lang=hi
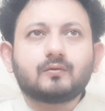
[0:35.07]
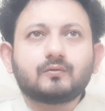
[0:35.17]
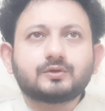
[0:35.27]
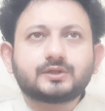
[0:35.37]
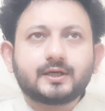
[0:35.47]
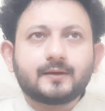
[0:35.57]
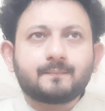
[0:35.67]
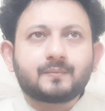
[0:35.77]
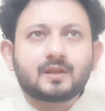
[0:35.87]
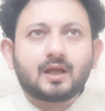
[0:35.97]
उसे
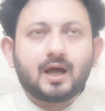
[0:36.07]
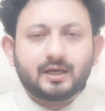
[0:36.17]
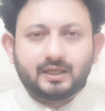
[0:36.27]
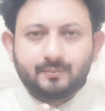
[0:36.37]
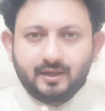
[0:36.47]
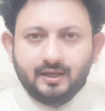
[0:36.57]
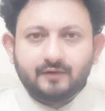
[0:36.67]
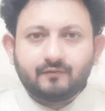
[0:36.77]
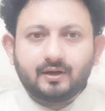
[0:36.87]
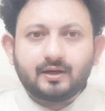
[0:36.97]
आगे बढ़ाने
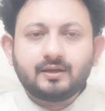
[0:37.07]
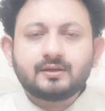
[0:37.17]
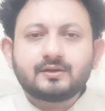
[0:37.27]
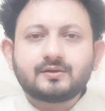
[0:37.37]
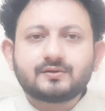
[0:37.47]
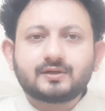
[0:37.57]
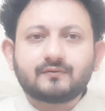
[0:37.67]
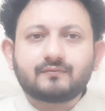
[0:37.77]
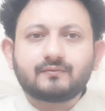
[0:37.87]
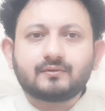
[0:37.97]
वाले
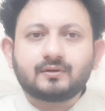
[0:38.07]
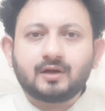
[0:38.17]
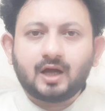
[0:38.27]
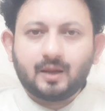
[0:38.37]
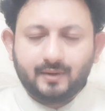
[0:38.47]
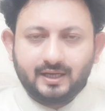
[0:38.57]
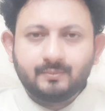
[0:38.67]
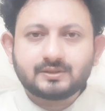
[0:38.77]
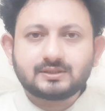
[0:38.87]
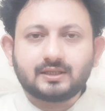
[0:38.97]
सिर्फ हमारे
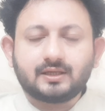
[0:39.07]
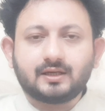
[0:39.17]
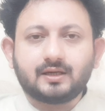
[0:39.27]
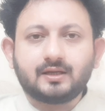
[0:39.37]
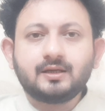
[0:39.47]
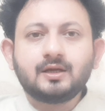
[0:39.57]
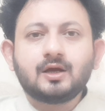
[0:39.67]
मसलक के नहीं